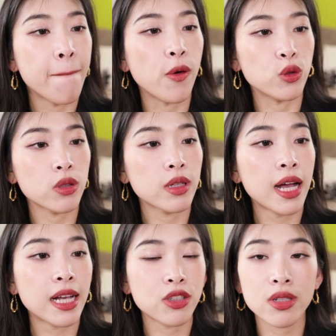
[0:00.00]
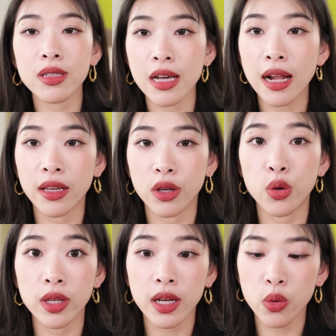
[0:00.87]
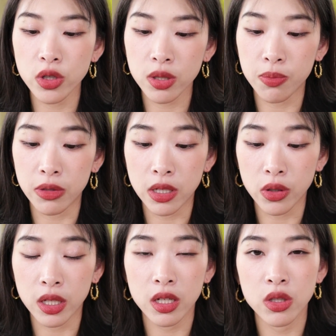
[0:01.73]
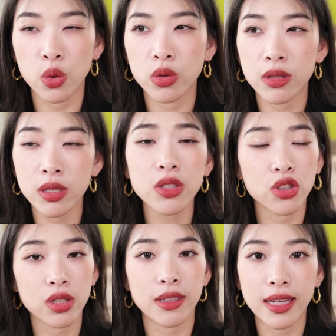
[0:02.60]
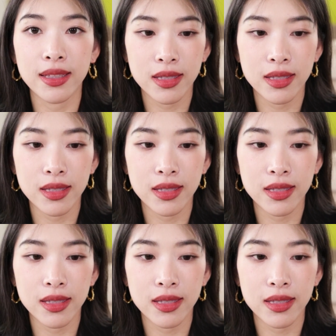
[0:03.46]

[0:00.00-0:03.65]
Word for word: 我觉得它深擦了以后，应该会是比较一个有气势的颜